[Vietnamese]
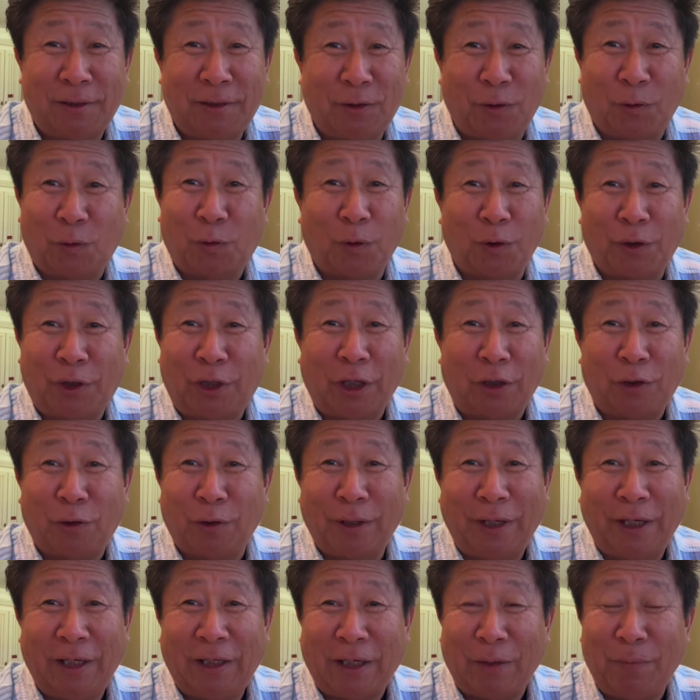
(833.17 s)
trong số cho
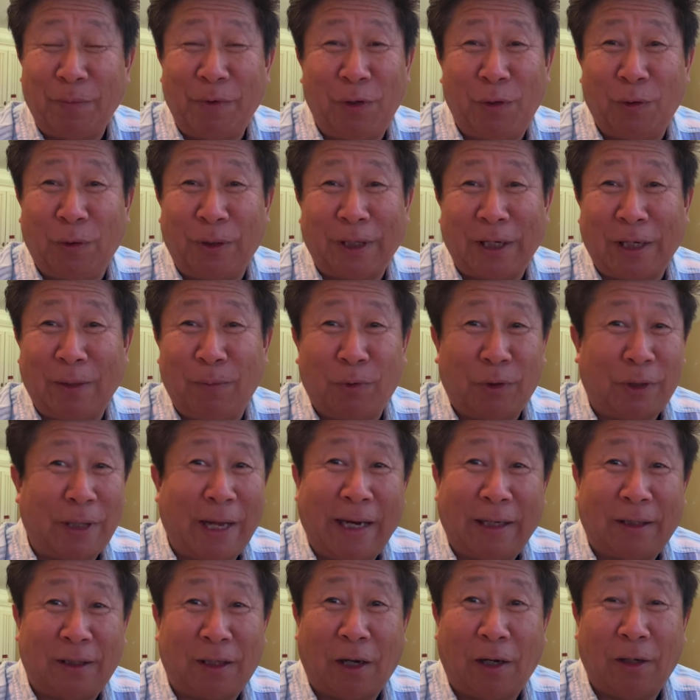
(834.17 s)
tôi lên cho mình nhớ cho nó mất
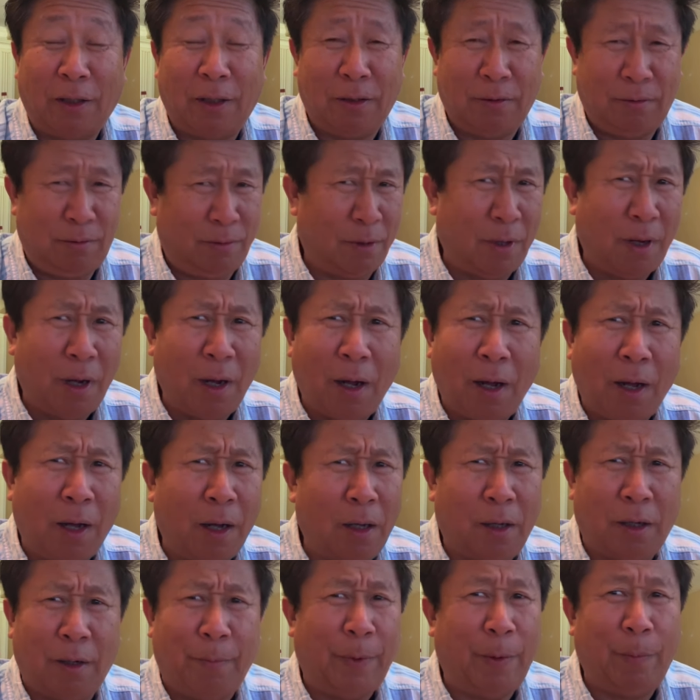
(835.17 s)
thay tới đấy
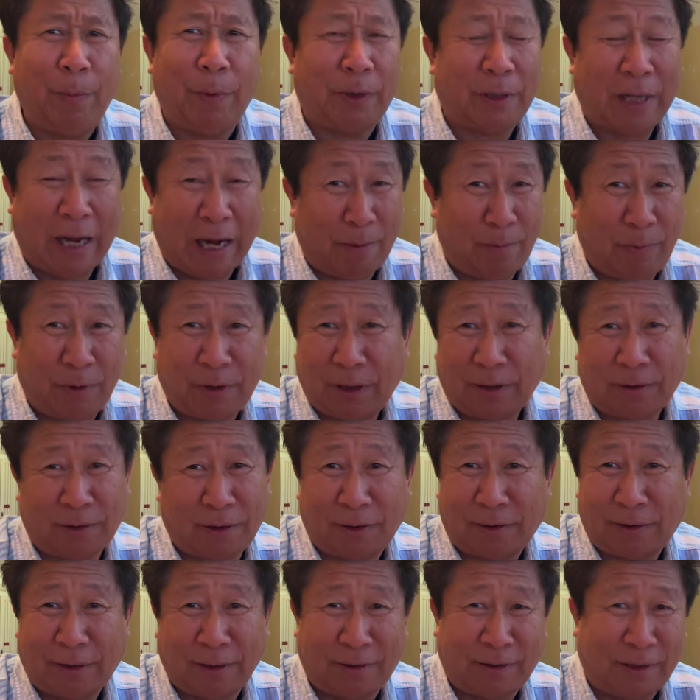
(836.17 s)
à mình mất thằng mất thật
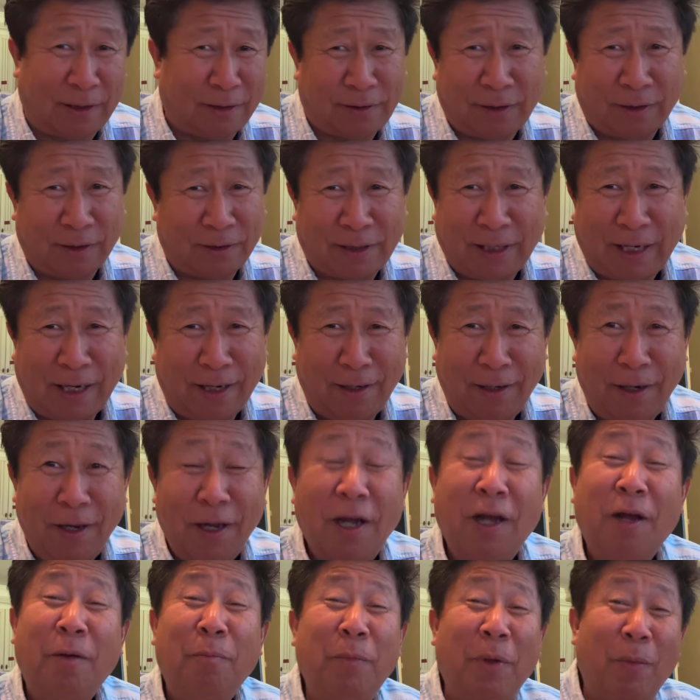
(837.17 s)
thật thật thật thật
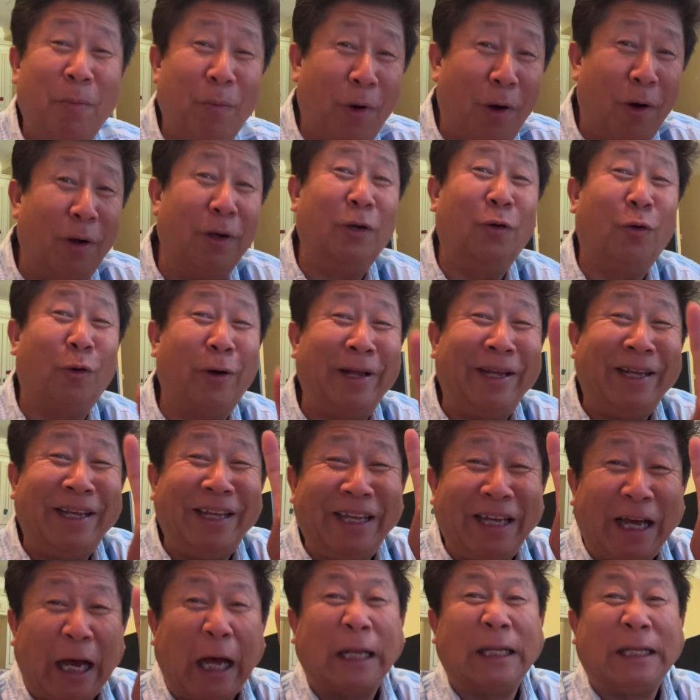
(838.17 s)
mình mà hỏi là ôi
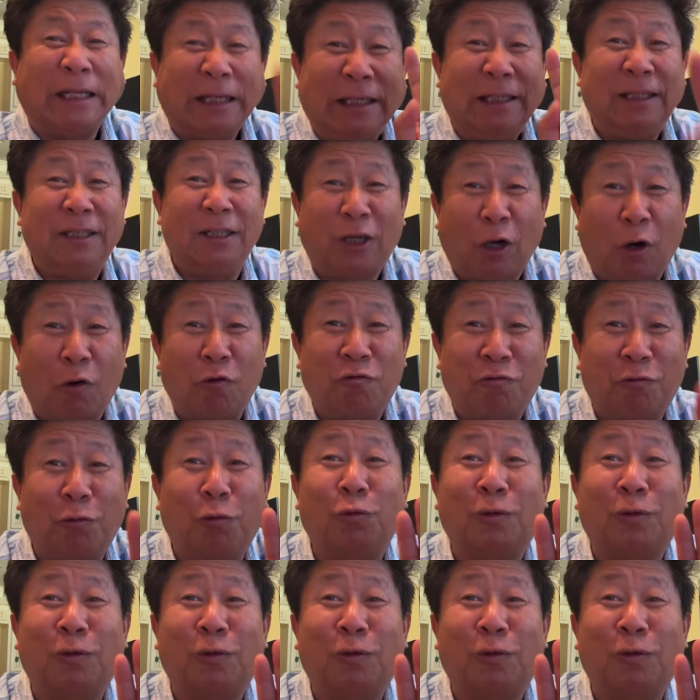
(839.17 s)
ý à thịt gầu full